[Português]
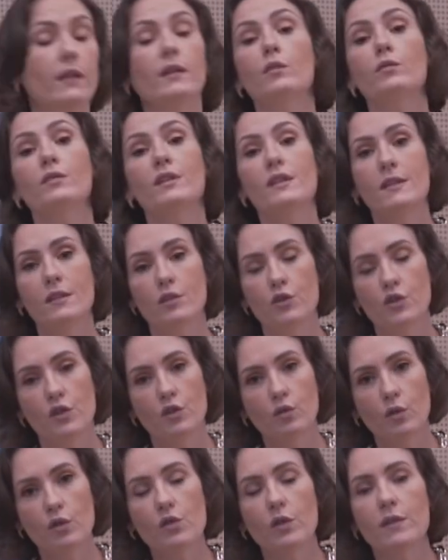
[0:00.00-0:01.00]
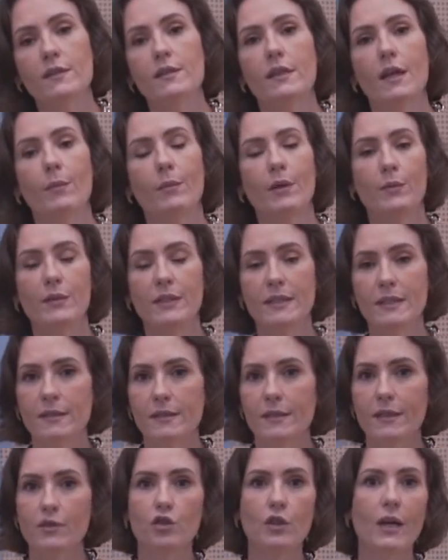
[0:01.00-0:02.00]
Então, existem situações em que a mãe precisa
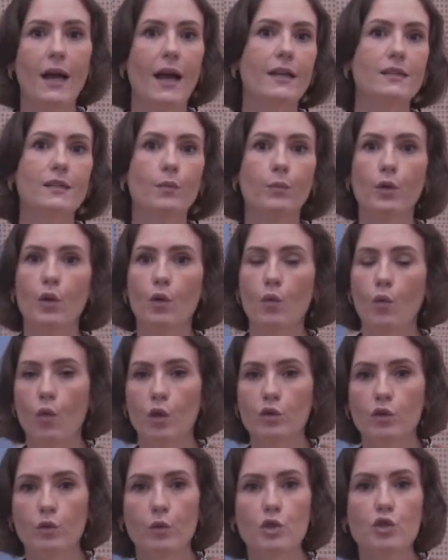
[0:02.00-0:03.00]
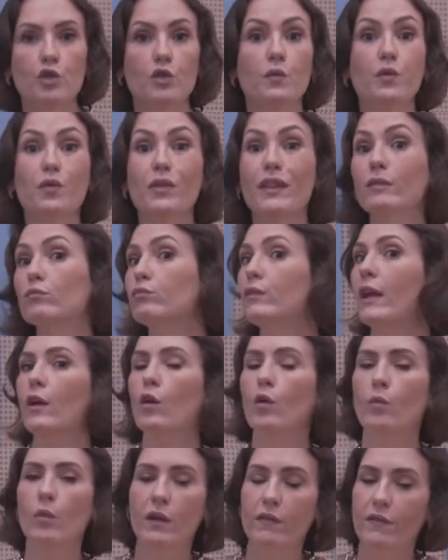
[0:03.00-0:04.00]
sair de casa por um ou outro motivo, não tem
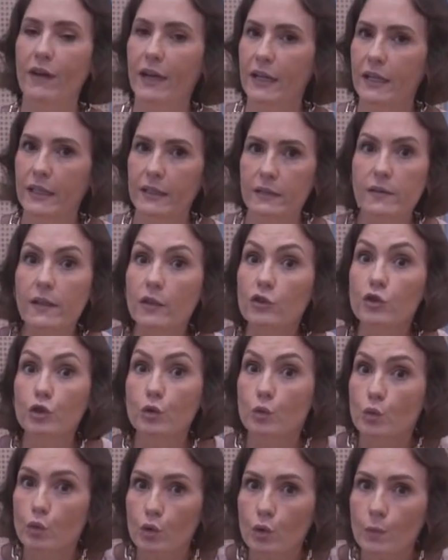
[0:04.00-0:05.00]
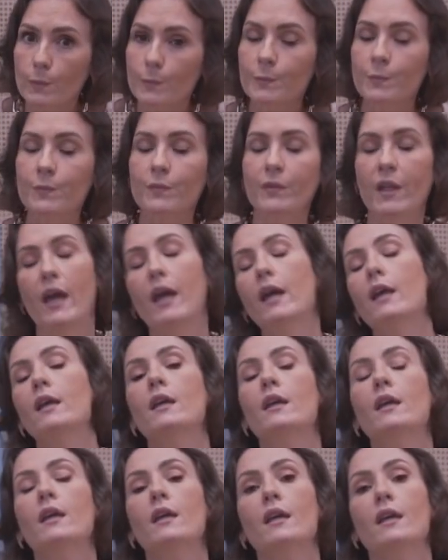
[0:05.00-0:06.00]
como levar a criança junto, né?
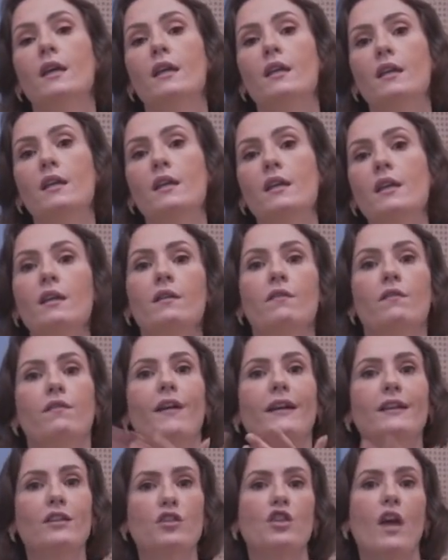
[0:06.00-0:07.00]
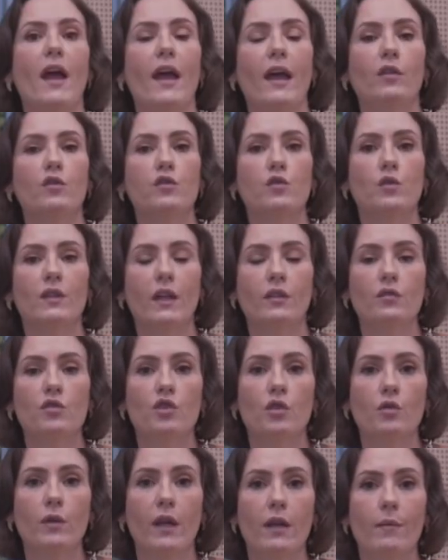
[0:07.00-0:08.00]
e vai deixar ela aos cuidados
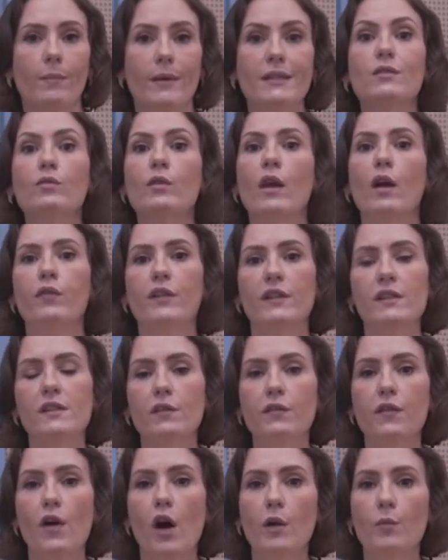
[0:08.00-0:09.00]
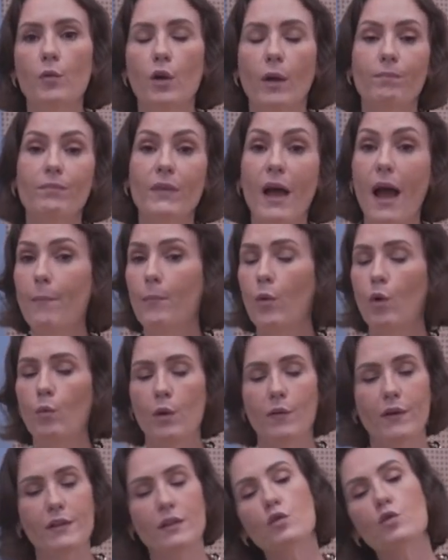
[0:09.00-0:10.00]
de alguém, mas não quer oferecer a fórmula. A
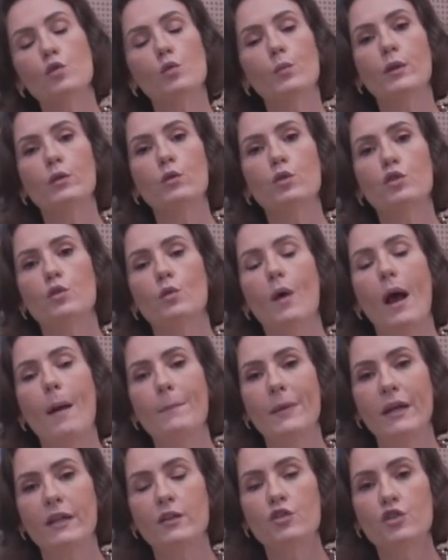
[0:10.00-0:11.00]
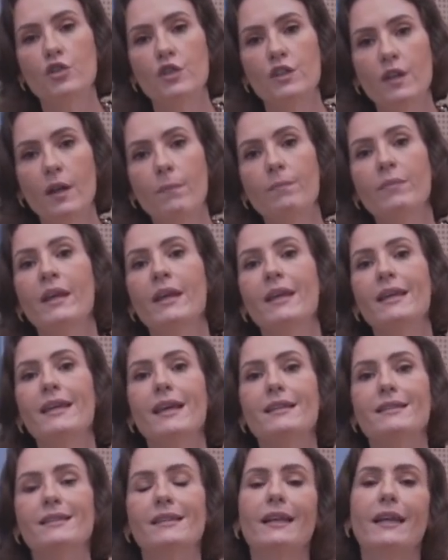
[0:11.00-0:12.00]
bomba vai ser super útil. A mãe tira
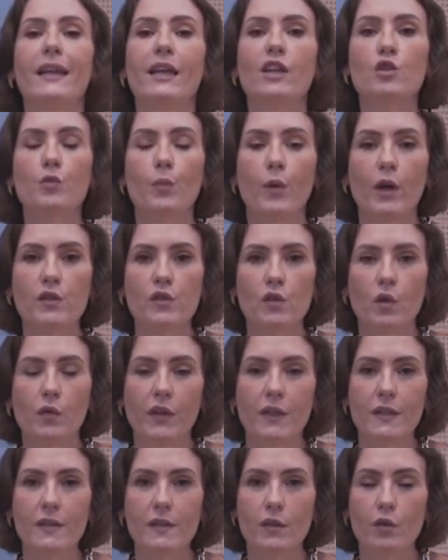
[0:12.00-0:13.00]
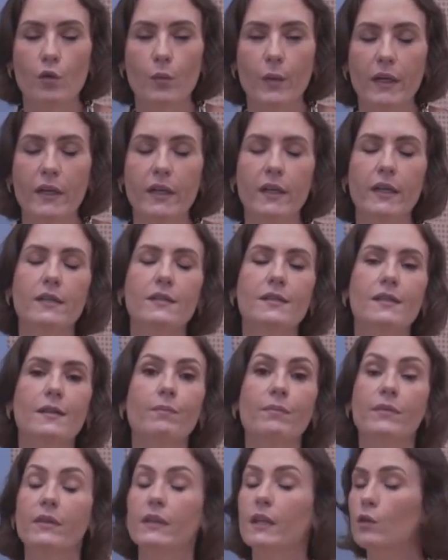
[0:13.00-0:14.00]
e esse leite pode ser oferecido para a
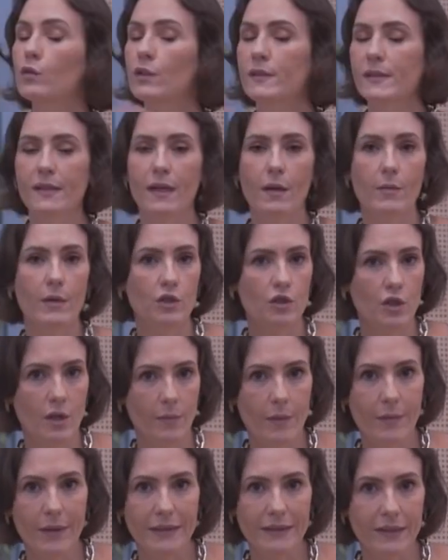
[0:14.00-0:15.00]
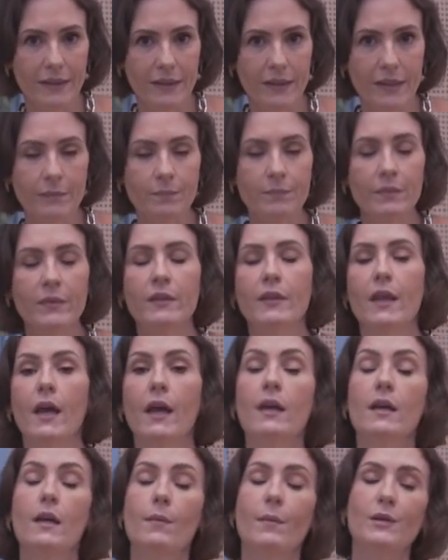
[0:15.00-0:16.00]
criança, não necessariamente na mamadeira,
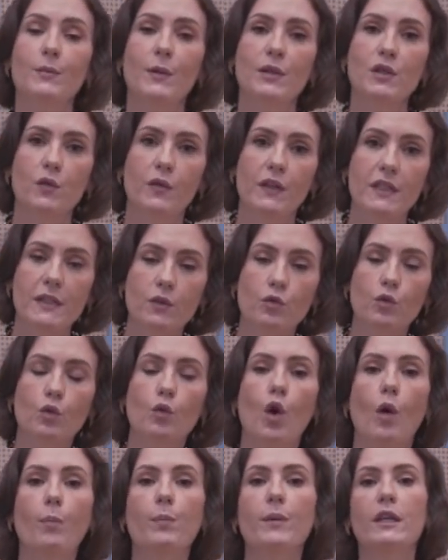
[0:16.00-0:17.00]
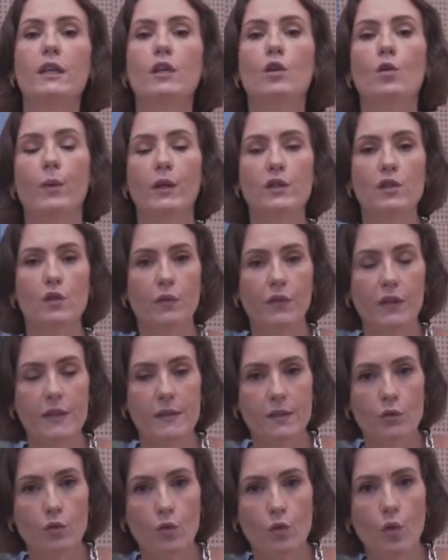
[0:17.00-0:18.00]
né? Mas pode ser oferecido num copinho, pode ser
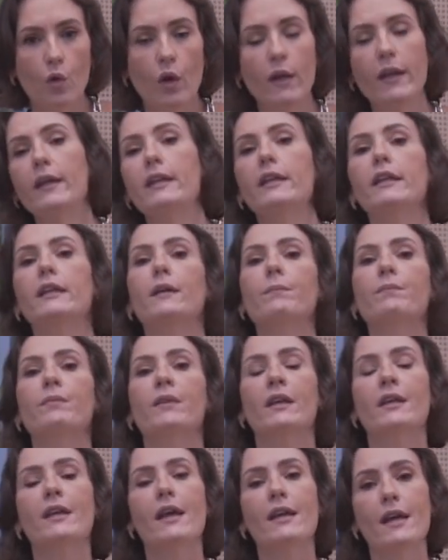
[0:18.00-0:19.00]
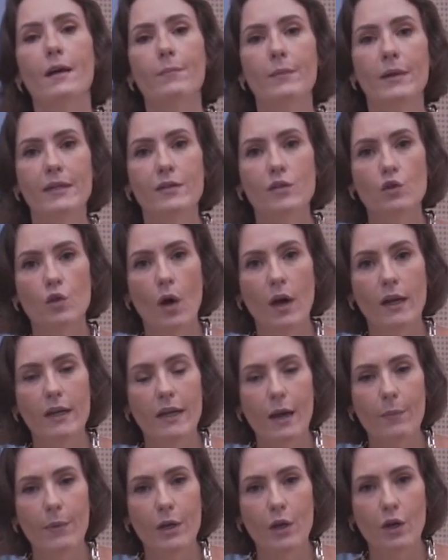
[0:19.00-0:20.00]
oferecido com colherinha, e aí a mãe
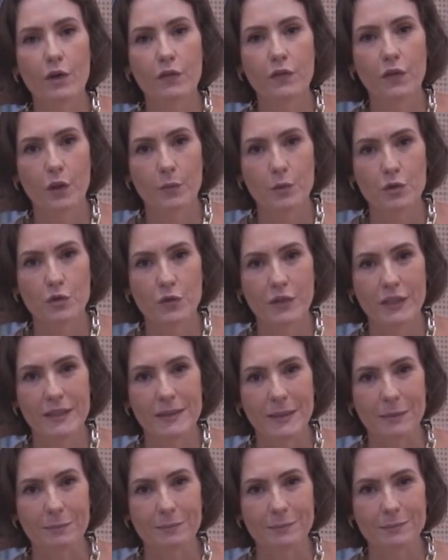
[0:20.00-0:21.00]
escolhe a melhor forma de oferecer.